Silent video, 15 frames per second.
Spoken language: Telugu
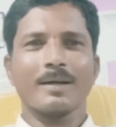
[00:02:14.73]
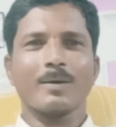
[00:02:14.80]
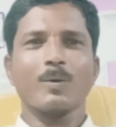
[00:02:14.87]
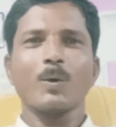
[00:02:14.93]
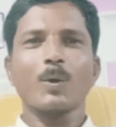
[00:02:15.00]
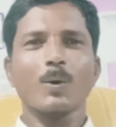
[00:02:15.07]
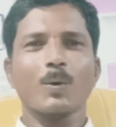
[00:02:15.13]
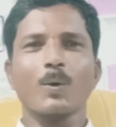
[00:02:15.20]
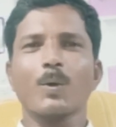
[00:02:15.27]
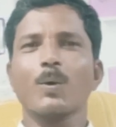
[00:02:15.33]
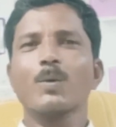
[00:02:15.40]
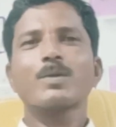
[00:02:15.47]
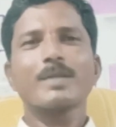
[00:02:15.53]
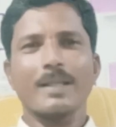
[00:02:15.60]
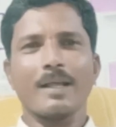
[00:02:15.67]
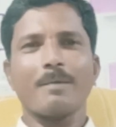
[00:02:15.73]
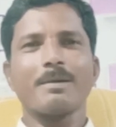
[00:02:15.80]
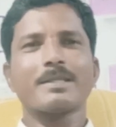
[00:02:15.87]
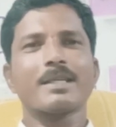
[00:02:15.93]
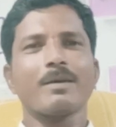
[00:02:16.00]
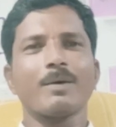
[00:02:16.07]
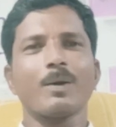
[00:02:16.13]
కోరుకుంటూ సదా మీ
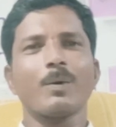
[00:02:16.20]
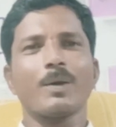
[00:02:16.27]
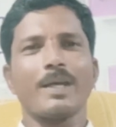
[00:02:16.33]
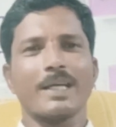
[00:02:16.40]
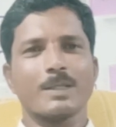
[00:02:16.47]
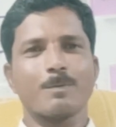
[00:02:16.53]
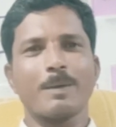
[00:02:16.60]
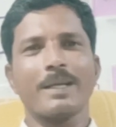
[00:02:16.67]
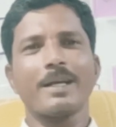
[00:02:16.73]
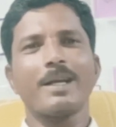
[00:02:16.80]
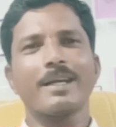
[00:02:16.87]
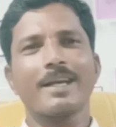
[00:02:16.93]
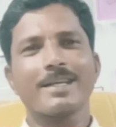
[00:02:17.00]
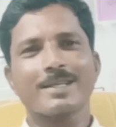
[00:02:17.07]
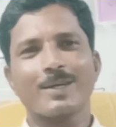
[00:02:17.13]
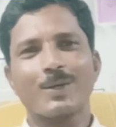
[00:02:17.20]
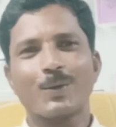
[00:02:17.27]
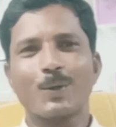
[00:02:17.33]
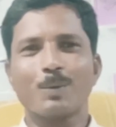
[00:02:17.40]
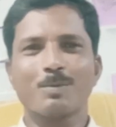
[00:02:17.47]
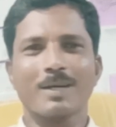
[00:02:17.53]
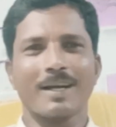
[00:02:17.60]
సేవలో ఈ ఎస్పీఎన్ ఎడ్యుకేషన్
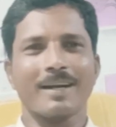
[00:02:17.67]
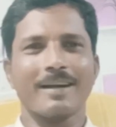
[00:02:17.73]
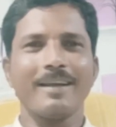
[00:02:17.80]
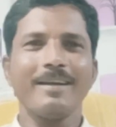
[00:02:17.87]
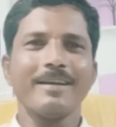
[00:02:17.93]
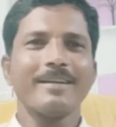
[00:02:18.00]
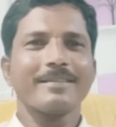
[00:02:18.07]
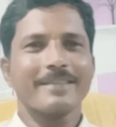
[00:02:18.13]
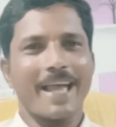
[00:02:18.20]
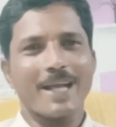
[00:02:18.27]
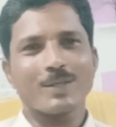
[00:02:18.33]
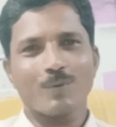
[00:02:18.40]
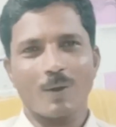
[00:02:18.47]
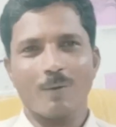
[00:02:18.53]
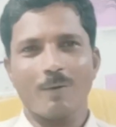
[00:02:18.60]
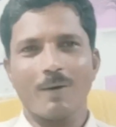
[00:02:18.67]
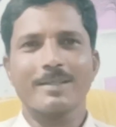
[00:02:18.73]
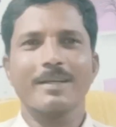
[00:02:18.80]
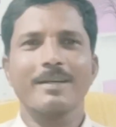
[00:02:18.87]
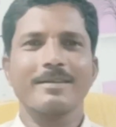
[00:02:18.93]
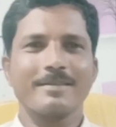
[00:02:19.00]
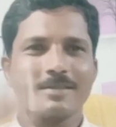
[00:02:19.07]
యూట్యూబ్ ఛానల్ అండి థ్యాంక్స్ ఫర్ వాచింగ్